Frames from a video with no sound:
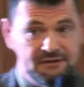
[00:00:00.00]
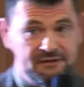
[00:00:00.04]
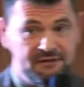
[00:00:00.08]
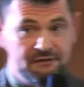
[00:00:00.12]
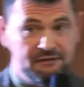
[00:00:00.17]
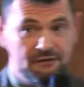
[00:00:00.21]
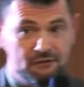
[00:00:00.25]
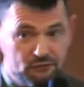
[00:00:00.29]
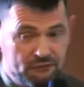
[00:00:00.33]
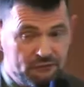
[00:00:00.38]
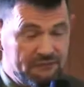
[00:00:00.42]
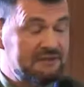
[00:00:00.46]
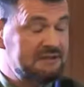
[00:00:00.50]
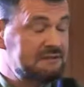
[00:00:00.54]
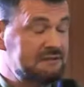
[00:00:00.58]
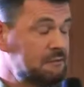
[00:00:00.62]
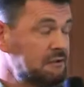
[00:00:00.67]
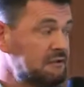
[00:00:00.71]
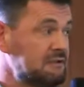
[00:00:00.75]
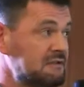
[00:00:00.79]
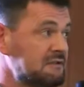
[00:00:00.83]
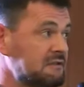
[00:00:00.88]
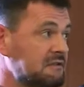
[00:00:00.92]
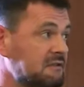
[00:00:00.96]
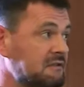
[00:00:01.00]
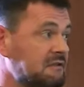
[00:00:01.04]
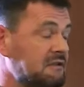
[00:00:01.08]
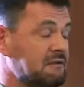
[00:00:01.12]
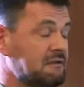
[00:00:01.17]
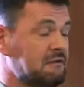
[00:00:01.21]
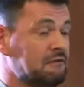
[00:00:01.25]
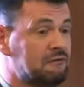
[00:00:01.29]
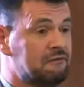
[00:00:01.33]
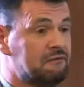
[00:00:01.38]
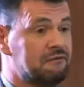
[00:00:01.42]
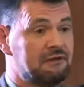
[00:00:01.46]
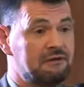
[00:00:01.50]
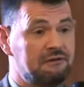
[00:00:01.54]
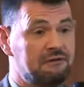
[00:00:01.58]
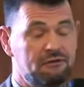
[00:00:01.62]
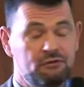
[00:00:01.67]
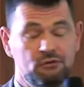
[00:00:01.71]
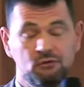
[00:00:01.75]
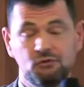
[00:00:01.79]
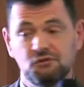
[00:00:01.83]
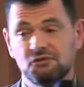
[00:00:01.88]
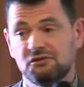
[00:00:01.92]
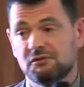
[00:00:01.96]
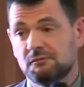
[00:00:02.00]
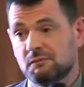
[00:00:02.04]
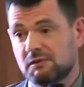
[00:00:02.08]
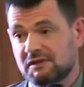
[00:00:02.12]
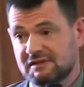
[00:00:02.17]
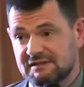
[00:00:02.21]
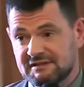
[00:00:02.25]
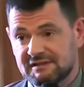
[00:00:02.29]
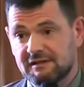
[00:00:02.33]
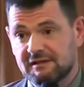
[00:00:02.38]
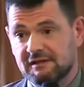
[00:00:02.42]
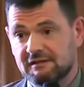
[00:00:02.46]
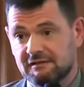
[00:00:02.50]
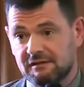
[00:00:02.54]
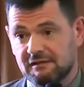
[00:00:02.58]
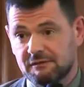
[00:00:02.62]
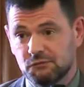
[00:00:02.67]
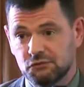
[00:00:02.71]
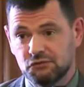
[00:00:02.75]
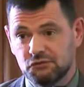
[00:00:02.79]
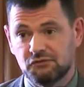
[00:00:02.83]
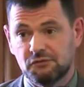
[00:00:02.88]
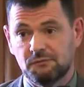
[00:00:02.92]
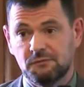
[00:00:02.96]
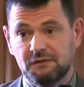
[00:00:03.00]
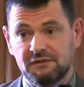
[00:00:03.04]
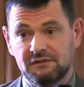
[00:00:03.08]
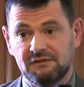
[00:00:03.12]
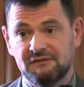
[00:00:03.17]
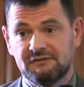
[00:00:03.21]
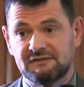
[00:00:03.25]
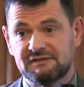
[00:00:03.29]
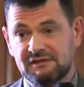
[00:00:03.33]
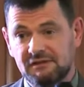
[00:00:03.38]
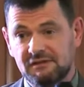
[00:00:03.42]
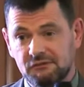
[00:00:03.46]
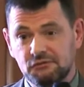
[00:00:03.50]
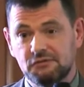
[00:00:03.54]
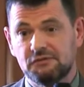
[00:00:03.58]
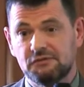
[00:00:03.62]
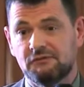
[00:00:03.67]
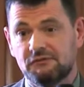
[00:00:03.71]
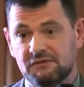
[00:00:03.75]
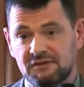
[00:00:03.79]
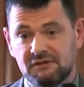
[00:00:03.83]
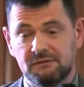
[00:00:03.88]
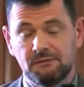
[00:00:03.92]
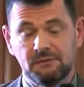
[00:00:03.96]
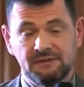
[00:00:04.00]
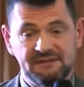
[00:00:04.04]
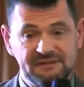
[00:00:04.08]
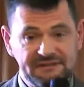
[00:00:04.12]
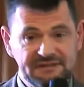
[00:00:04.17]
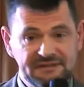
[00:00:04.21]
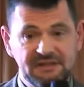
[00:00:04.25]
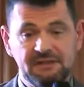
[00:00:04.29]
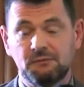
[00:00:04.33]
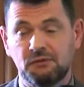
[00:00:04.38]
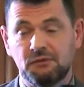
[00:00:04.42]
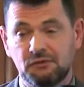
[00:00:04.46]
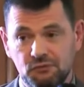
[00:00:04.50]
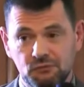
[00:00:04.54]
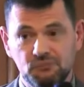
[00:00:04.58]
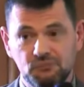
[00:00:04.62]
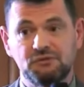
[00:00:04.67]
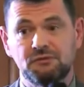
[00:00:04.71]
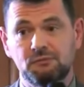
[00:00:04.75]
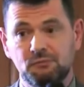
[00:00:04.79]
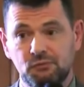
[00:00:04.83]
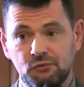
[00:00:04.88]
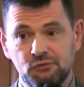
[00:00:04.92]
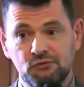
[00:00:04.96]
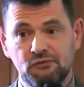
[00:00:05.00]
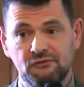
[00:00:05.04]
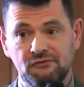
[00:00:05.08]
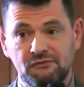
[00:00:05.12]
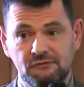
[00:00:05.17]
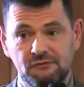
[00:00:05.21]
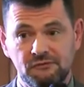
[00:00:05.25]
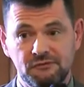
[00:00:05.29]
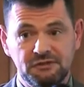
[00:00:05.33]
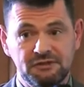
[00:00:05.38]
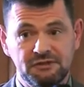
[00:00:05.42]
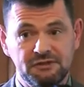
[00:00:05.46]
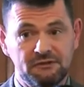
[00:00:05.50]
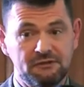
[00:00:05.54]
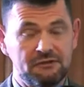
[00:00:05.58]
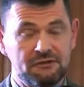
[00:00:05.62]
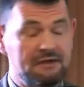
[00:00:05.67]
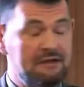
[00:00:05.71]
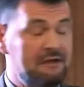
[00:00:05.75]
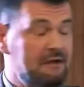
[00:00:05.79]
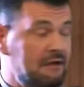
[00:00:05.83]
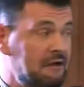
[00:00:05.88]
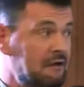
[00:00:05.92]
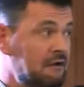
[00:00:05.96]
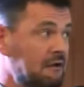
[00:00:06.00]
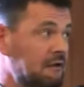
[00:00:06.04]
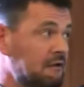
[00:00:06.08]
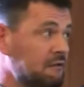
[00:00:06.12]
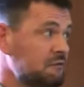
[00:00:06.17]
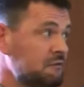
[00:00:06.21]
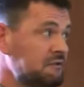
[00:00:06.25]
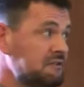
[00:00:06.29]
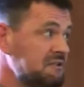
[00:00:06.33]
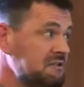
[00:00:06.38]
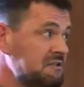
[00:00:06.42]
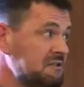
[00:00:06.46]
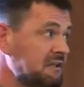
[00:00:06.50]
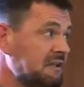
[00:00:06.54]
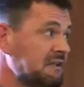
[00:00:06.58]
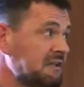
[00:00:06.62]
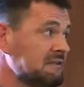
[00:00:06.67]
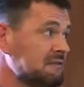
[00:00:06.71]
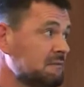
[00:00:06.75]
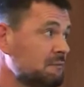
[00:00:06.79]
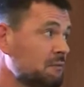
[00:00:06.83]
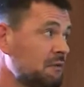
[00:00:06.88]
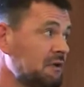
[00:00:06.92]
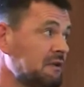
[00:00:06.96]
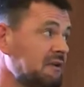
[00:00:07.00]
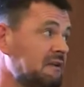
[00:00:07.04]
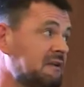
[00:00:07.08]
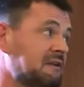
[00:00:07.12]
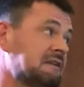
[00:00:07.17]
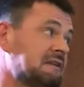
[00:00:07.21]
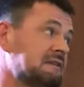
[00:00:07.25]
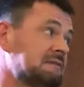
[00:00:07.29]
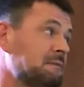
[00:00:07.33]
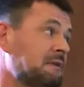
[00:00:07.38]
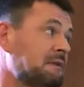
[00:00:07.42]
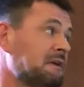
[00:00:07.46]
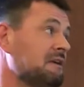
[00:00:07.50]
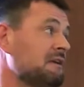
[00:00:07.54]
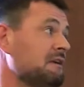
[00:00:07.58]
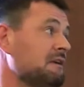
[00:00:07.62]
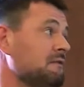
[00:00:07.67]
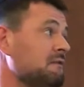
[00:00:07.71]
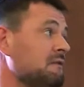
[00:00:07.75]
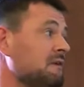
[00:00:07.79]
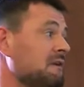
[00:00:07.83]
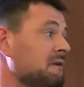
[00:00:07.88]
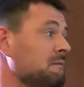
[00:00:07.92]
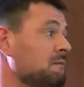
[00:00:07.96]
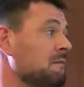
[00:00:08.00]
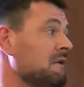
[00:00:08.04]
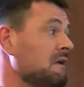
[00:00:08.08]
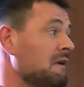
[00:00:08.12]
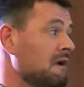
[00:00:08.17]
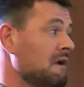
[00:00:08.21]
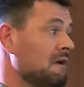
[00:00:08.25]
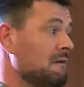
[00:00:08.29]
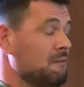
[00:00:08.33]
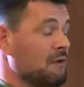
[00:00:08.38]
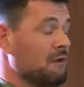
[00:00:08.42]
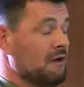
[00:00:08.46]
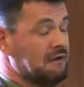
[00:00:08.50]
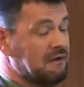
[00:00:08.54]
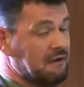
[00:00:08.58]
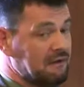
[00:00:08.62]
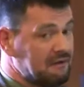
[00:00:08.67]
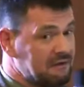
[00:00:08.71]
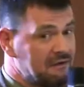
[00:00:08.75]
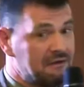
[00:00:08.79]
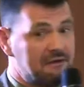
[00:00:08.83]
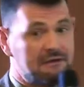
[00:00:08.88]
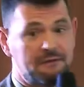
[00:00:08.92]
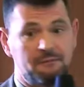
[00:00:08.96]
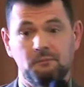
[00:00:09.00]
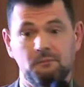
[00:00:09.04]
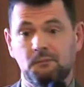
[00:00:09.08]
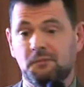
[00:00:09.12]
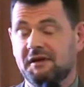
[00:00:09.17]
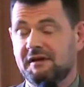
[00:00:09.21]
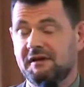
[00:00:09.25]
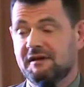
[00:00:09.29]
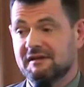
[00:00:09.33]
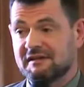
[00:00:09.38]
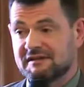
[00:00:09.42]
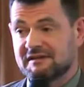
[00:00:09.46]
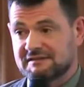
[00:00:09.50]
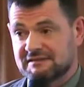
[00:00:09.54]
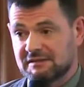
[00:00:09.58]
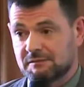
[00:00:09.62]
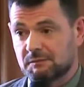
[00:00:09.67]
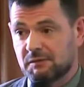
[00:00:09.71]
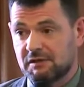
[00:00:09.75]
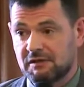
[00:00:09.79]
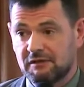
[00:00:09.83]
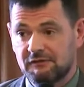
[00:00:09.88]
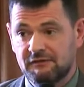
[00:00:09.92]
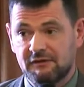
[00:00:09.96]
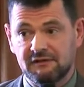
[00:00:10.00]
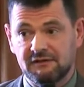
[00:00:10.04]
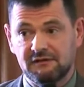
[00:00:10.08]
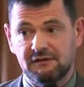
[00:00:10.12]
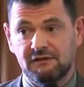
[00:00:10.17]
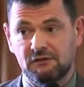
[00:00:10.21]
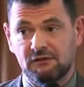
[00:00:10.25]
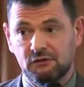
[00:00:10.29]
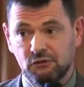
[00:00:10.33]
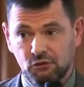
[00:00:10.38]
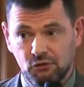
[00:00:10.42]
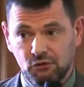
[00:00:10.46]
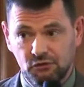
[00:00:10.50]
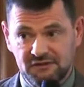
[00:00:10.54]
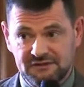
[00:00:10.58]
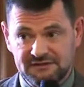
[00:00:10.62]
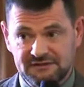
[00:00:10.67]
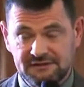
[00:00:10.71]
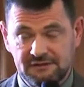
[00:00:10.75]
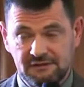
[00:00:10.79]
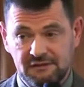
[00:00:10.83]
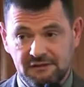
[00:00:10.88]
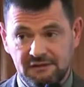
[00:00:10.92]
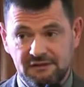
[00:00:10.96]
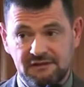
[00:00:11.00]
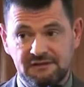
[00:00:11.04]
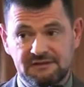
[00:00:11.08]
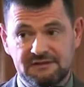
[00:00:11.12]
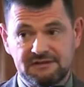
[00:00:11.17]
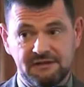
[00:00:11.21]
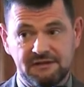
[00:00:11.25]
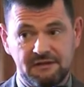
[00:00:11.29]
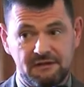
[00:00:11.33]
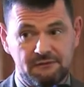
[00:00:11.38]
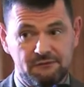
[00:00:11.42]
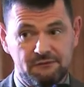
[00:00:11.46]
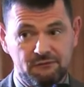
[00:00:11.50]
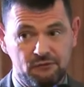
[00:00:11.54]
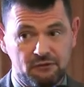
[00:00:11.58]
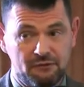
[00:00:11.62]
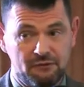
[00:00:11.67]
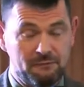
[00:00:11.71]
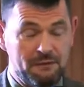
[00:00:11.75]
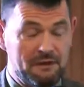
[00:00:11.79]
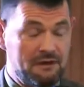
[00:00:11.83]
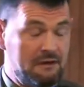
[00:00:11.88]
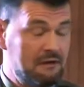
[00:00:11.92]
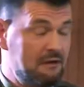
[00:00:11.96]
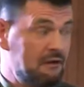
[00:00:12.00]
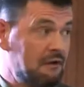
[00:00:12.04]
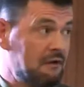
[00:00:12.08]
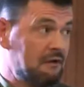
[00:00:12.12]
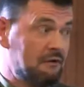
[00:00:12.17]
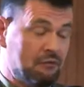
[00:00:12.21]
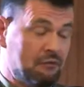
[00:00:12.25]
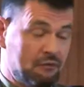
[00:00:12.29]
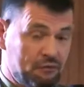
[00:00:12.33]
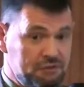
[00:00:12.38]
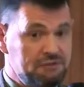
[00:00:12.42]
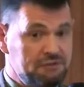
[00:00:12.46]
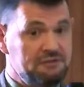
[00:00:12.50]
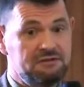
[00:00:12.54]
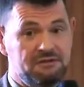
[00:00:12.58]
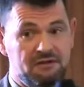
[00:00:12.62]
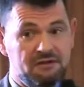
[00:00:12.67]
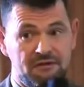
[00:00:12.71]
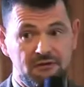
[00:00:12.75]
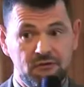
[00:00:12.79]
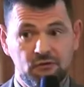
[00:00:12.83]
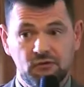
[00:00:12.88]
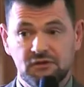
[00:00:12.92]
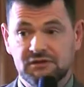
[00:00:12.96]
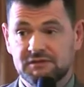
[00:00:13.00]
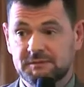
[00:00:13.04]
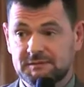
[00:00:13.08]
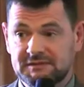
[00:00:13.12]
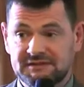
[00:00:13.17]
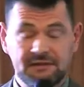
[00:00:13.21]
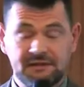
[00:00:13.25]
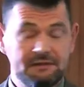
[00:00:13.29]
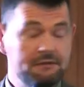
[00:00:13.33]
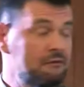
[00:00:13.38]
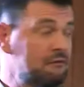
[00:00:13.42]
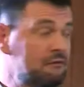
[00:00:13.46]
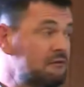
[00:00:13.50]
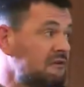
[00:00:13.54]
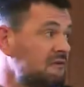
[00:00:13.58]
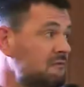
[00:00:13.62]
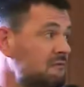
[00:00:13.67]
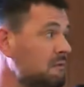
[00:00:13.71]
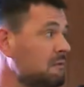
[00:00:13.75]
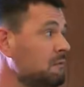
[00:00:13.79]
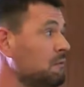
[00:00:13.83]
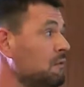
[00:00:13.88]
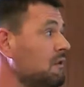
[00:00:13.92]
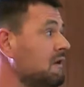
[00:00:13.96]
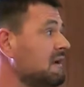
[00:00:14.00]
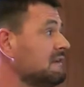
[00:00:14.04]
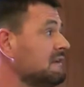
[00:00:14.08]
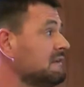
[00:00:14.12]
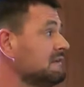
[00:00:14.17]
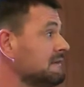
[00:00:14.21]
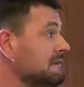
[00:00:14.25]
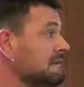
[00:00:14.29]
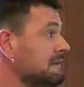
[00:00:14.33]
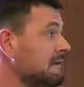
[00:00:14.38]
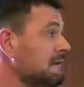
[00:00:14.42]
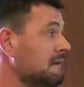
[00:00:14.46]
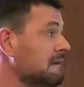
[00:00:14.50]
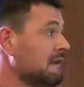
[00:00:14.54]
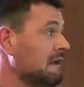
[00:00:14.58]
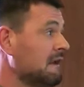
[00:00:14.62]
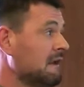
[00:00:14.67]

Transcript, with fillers: тренировки, избыточные тренировки тоже близки к тому, чтобы они в следующей, видимо, ДСМ, они уже будут включены. Но сейчас мы их рассматриваем пока как предзаболевание, донозологическая форма, очень широко распространенная в популяции.